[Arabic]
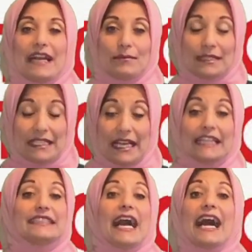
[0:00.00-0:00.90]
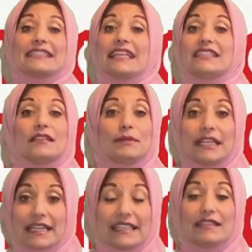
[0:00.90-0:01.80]
امريكا ان اعداد
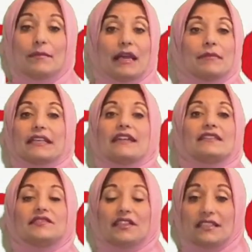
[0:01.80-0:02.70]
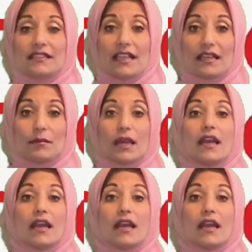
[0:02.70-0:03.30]
كبيره جدا من الامريكان تنزل تنتخب